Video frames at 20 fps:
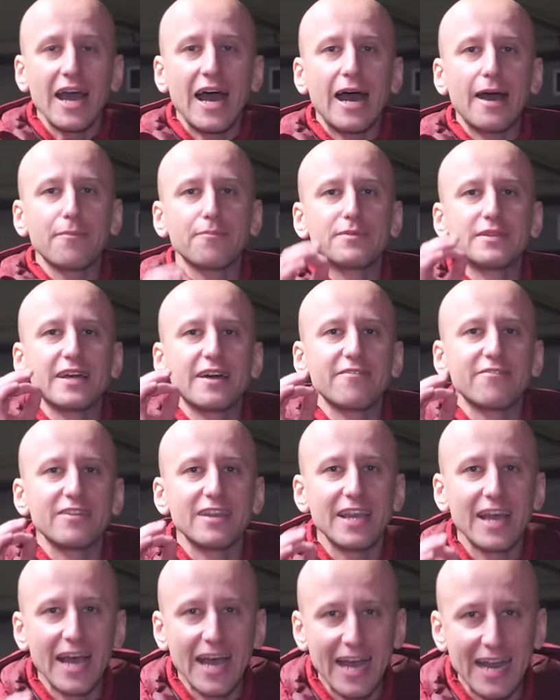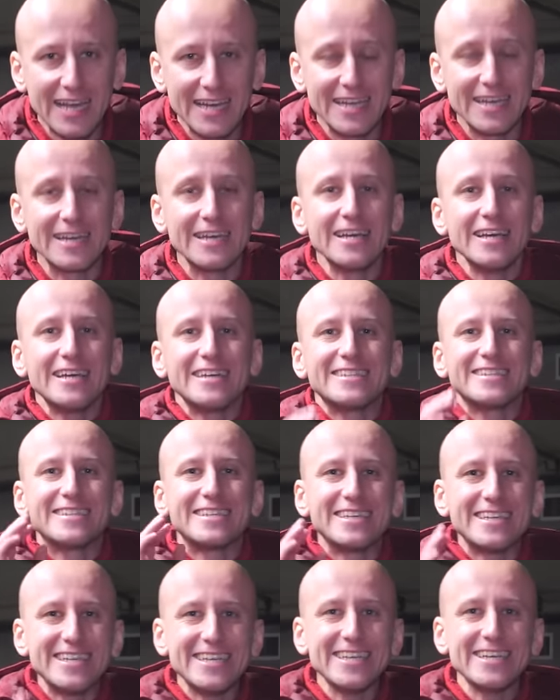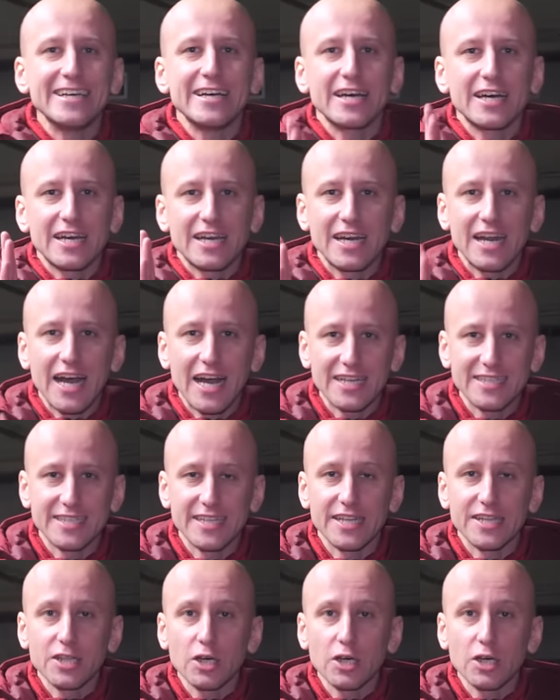обновляли три раза.